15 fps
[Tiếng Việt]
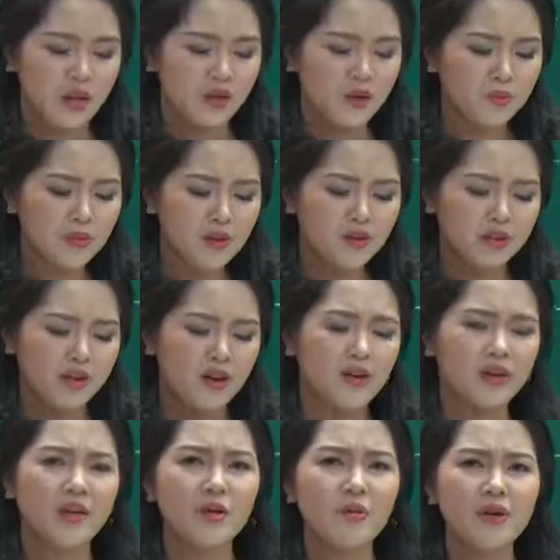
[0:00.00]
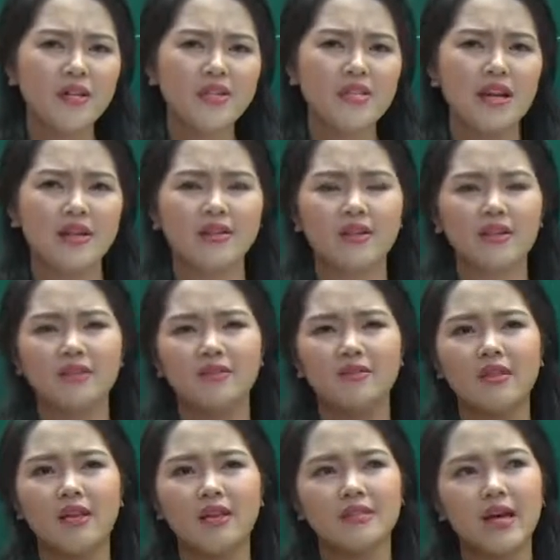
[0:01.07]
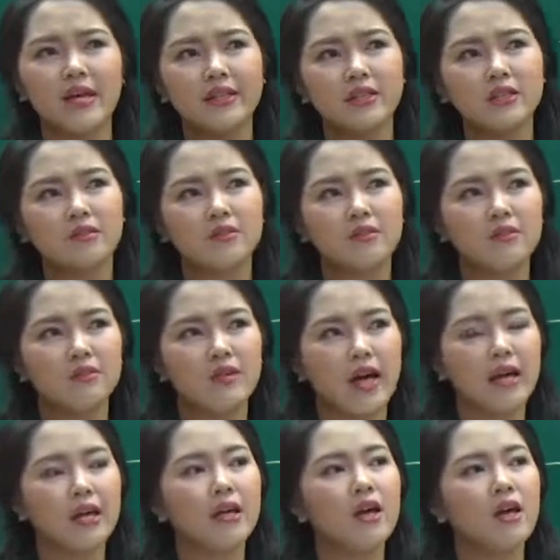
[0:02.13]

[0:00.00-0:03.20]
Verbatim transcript: thông thường người ta gọi keywords là những cái từ như là danh từ này